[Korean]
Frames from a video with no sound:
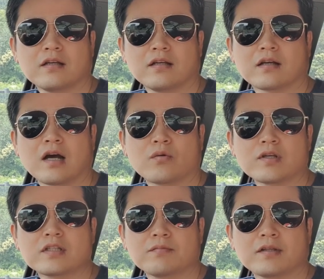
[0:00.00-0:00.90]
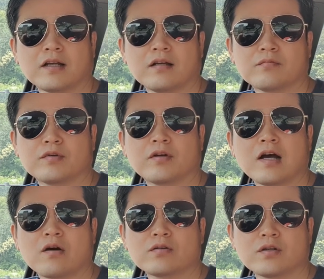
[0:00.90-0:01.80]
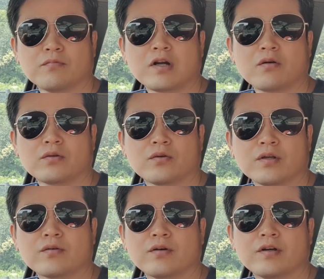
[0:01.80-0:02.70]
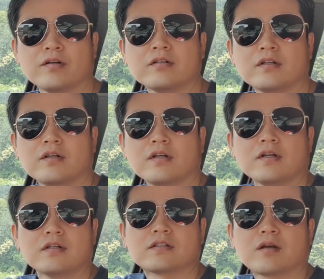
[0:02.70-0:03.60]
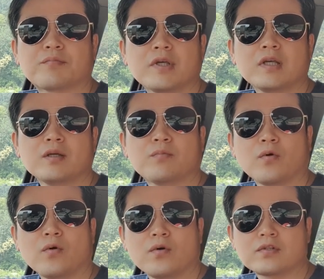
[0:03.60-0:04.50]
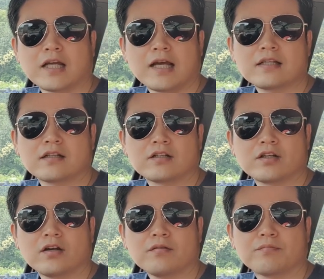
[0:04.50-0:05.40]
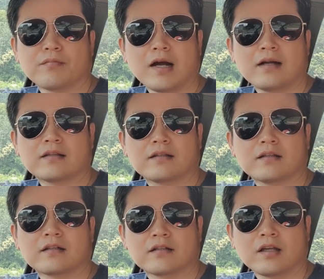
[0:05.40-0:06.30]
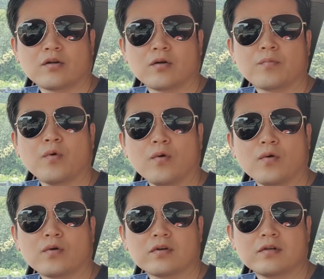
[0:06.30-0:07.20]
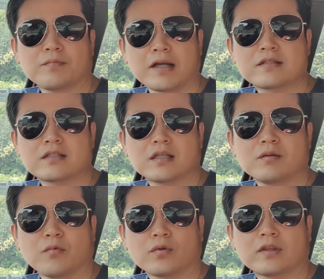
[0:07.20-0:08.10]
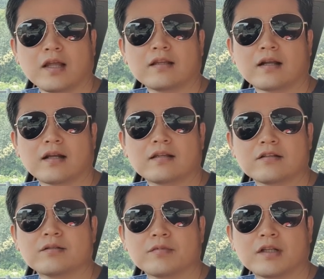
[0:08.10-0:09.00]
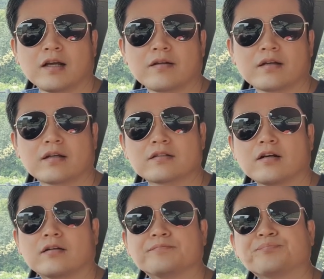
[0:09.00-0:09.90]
에, 간혹 있습니다 물론 학원 전문 학원도 있고요 자 비보호 좌회전은요 말뜻 그대로 보호를 받지 못한다라는 뜻입니다 그래서